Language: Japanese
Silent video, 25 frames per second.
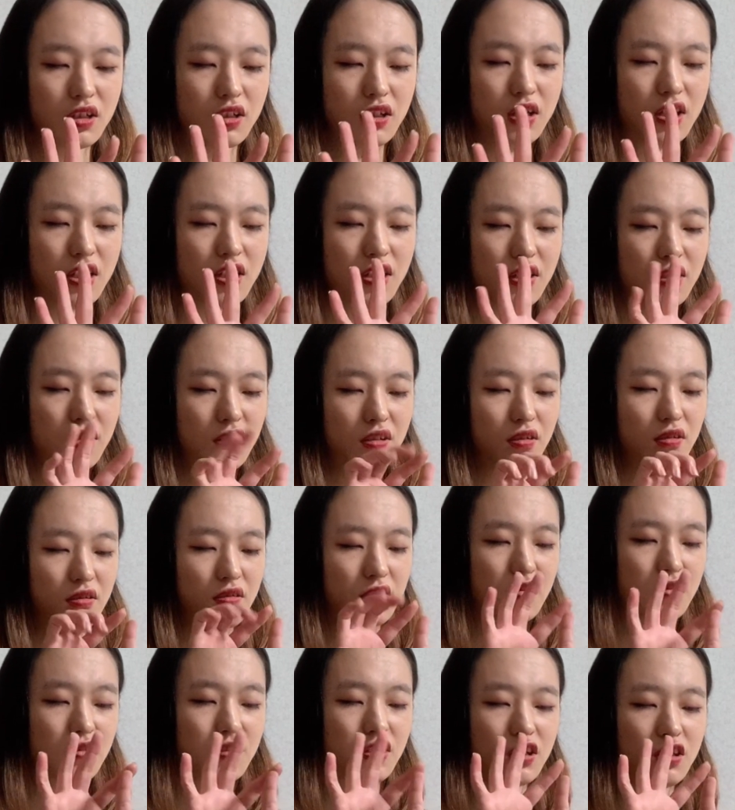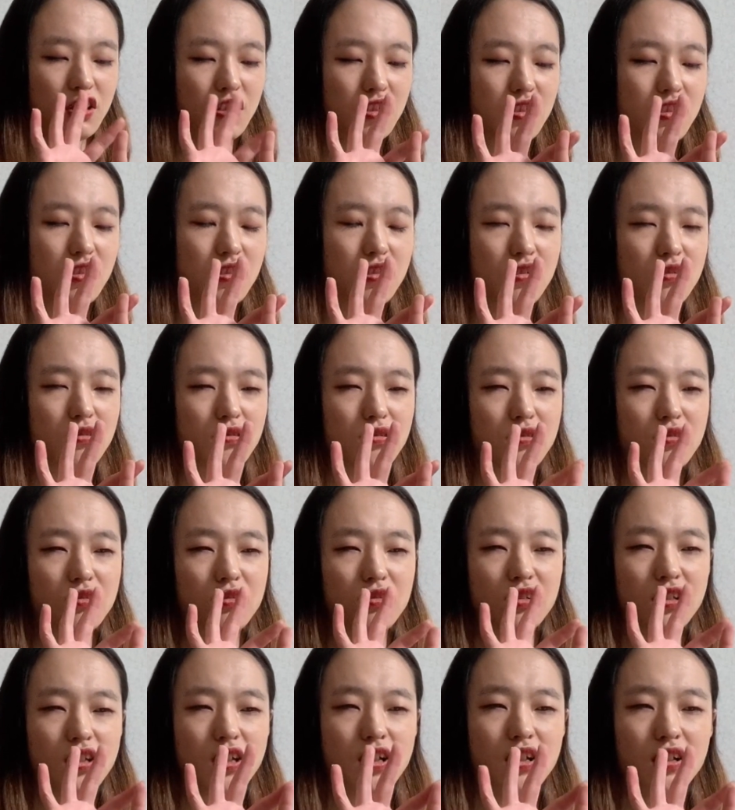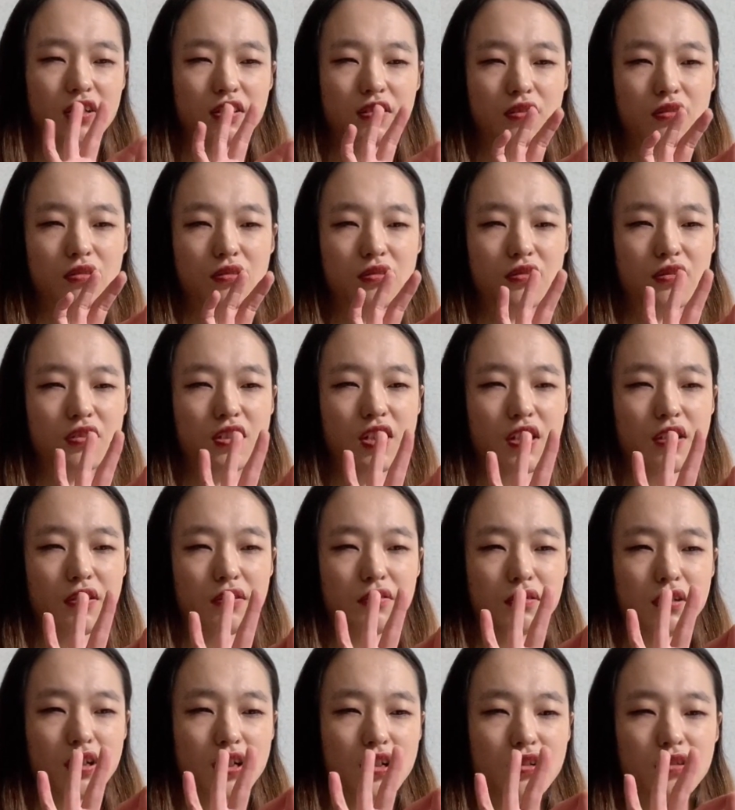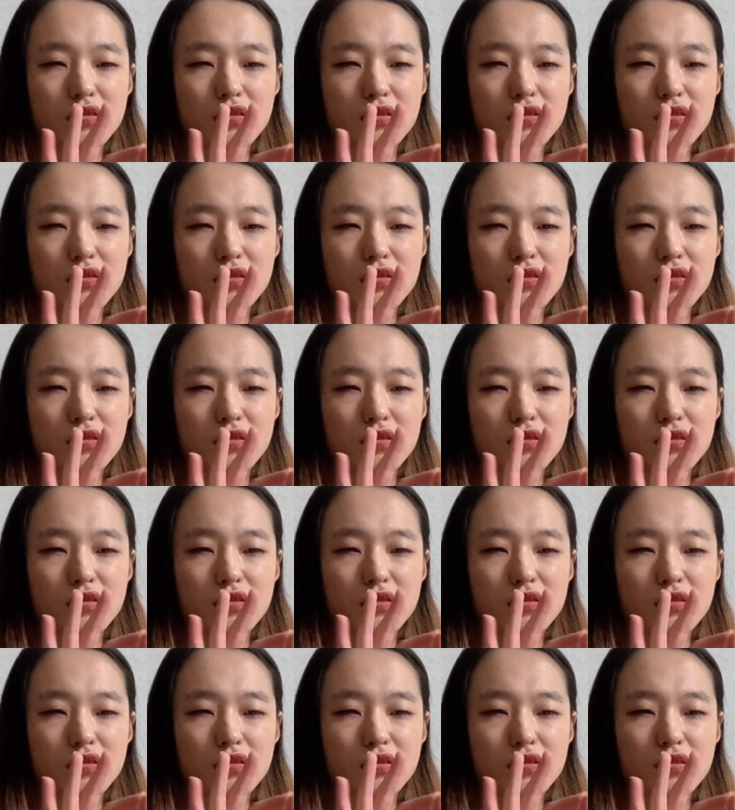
で普通に日常生活の訓練を受け